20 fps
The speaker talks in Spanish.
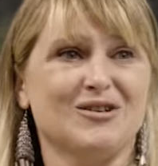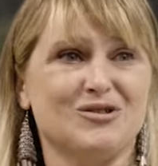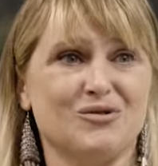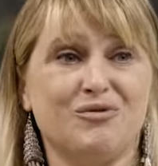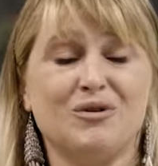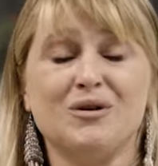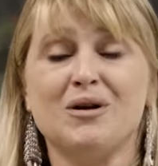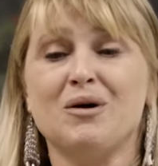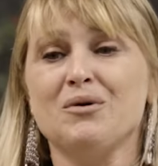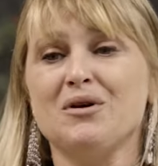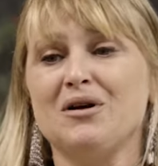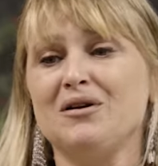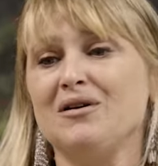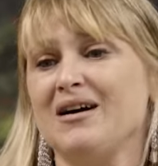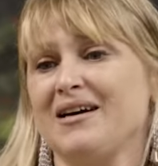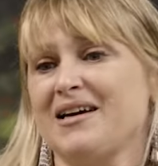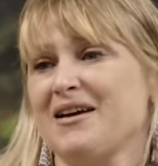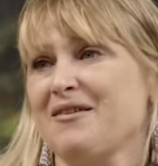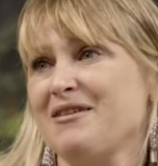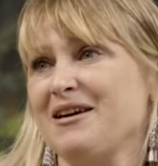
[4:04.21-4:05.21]
a su
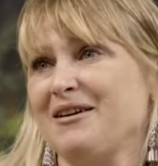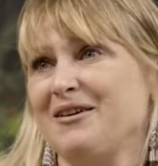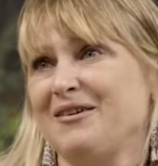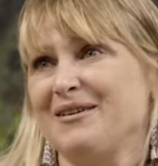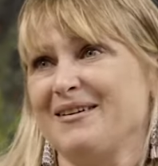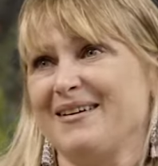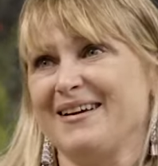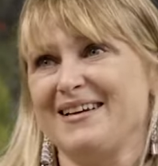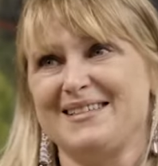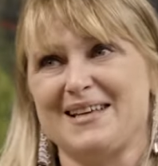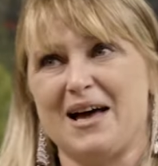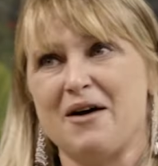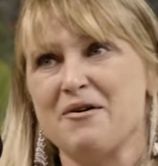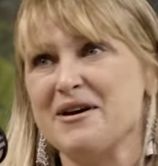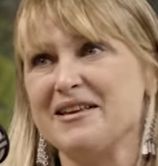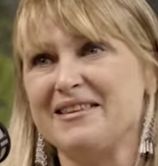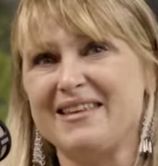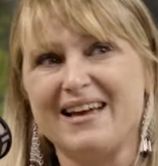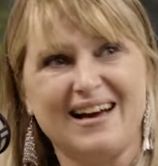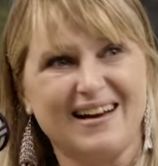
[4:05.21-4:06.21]
fonoaudióloga, que vieron esa
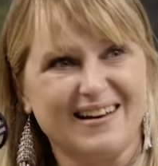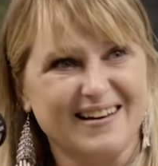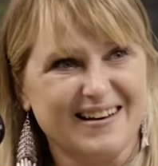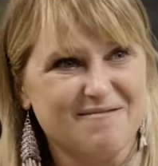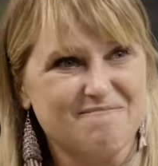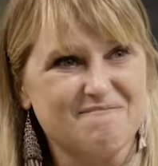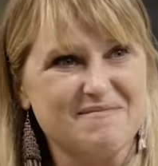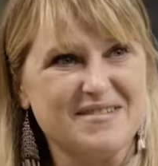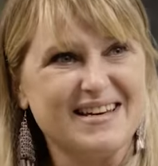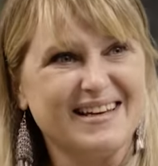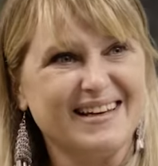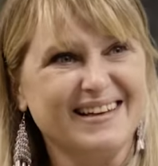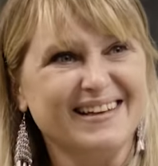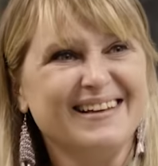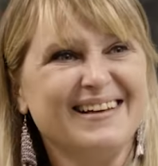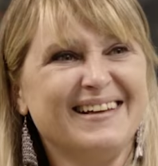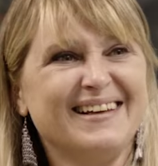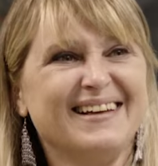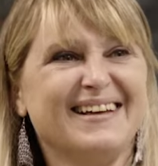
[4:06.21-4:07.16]
beta en mí,